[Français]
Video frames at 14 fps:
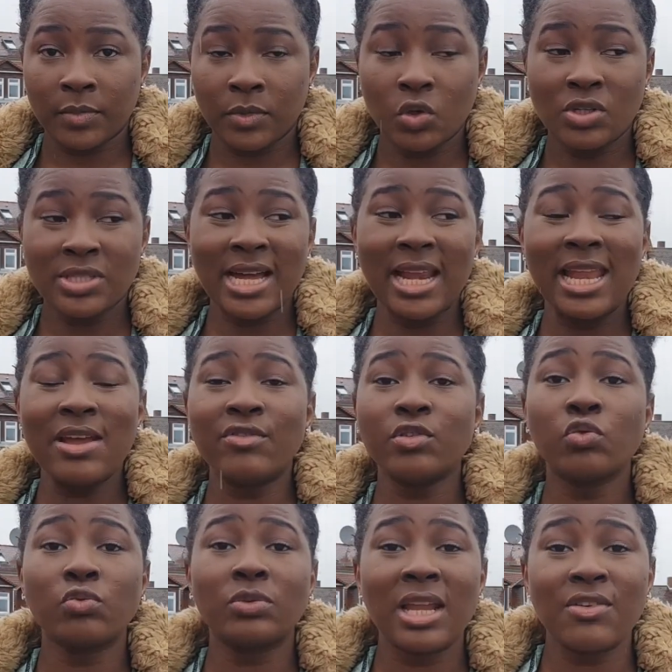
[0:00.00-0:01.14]
Donc ça enlève
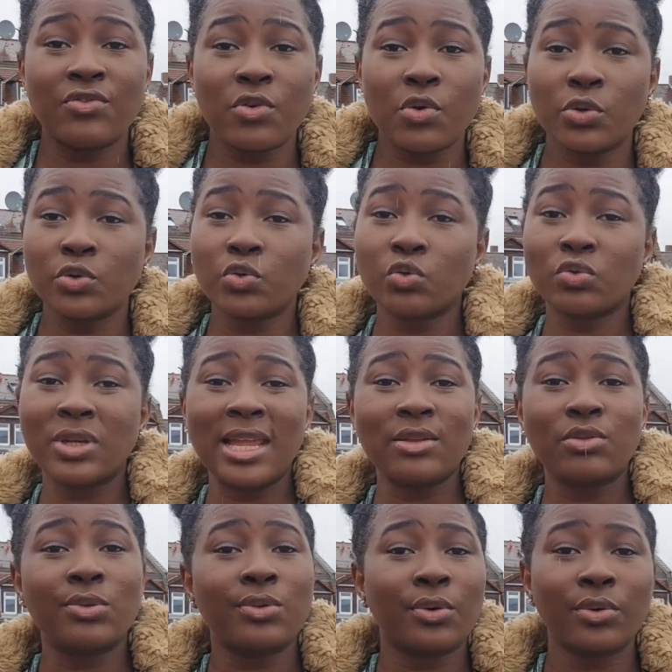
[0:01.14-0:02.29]
toutes les fautes, tous les
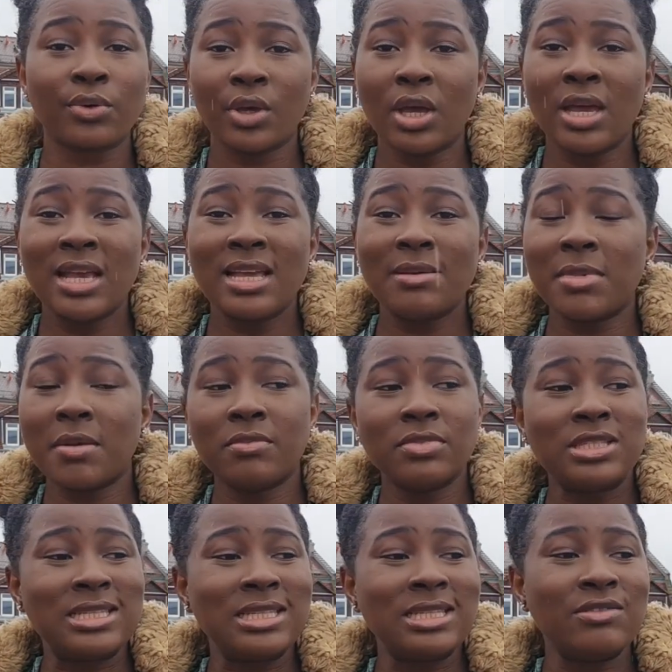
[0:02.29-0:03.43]
trucs. Même
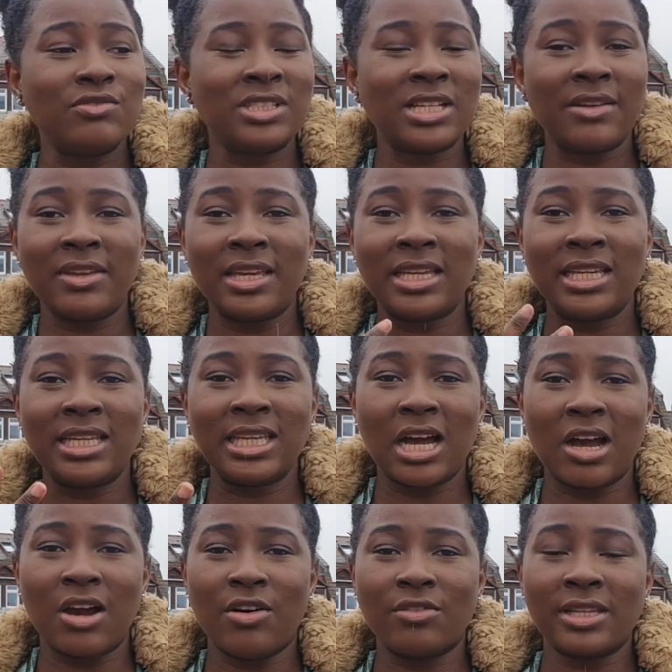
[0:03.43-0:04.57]
si vous avez écrit
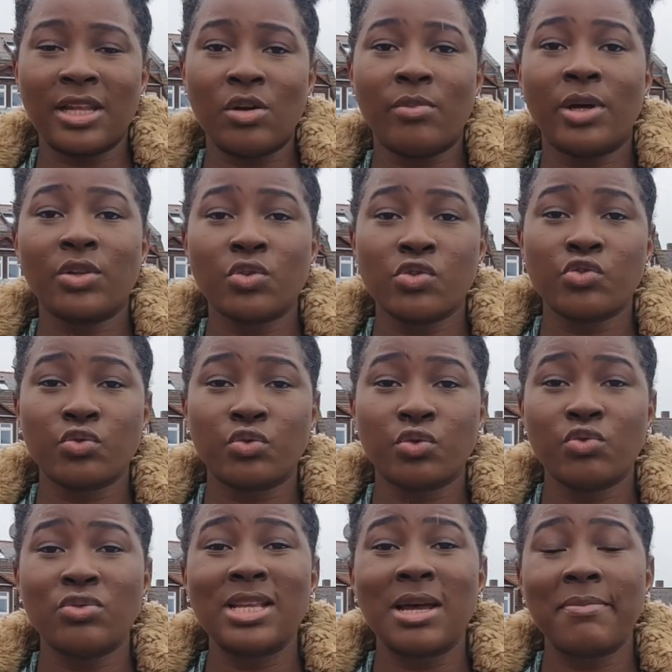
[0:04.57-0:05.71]
en allemand non
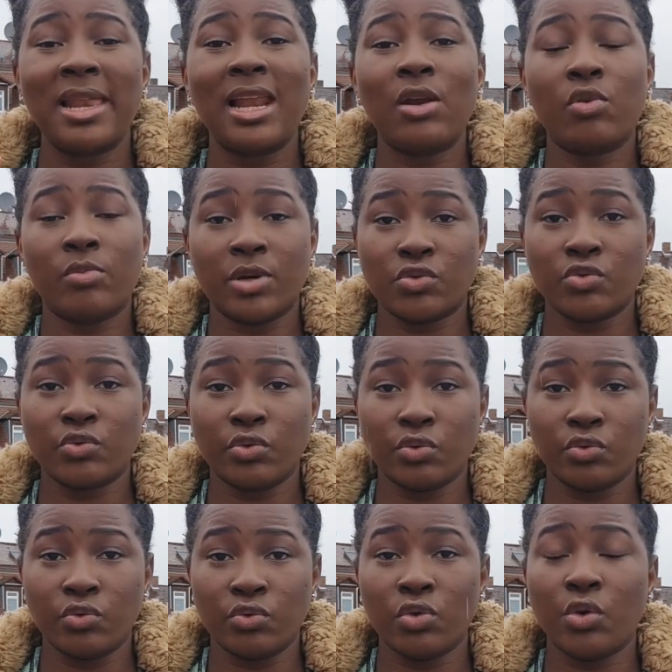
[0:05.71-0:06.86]
soutenu, ça met l'allemand
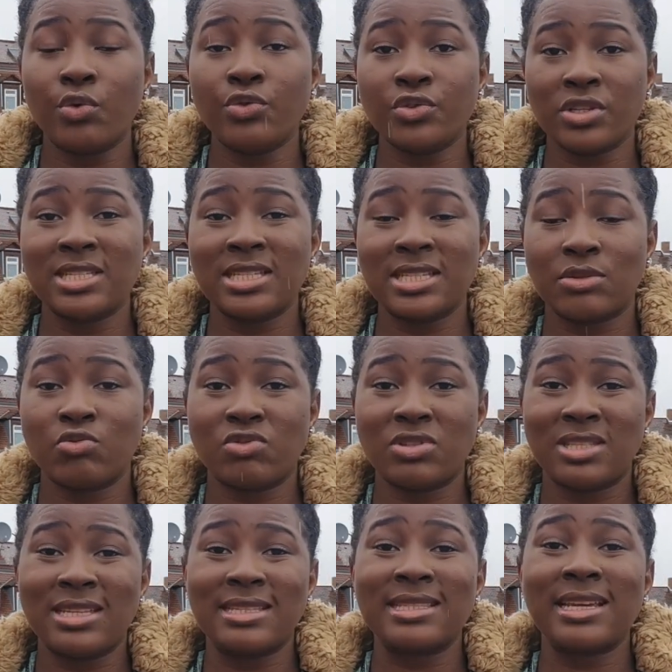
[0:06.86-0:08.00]
soutenu. Donc utiliser cet outil,
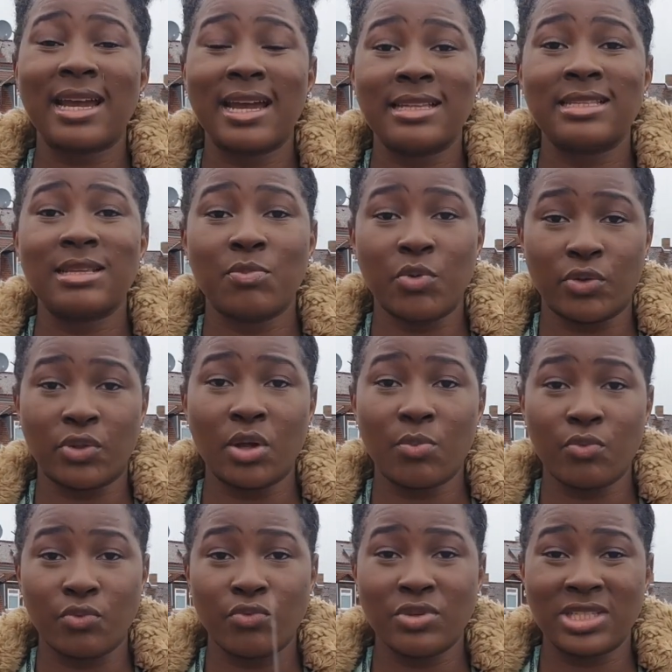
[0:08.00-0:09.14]
c'est très important
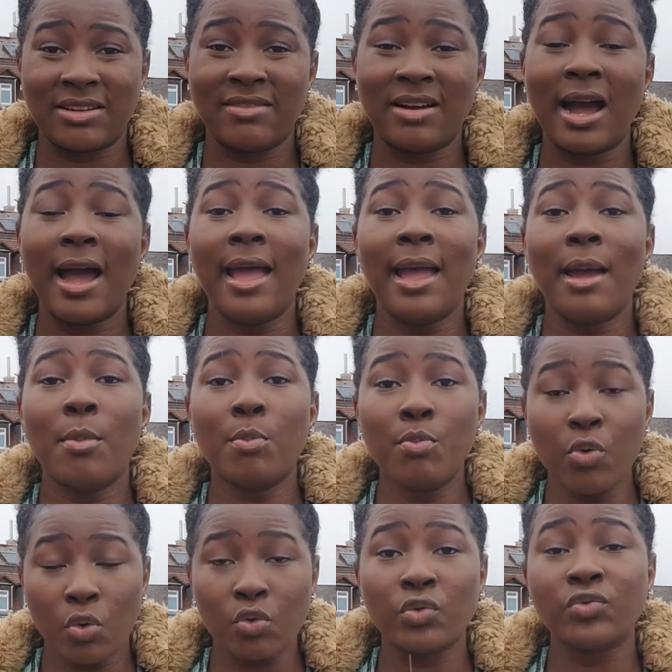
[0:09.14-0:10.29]
pour vous et ça va
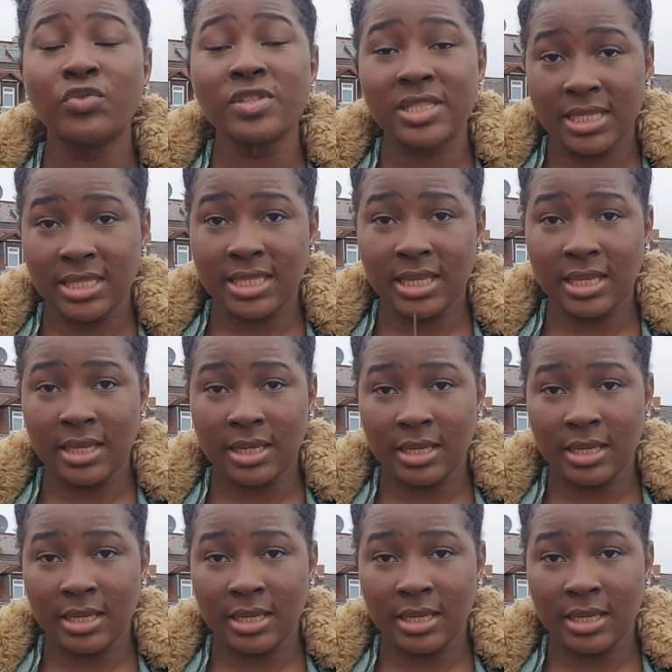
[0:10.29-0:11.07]
beaucoup vous aider.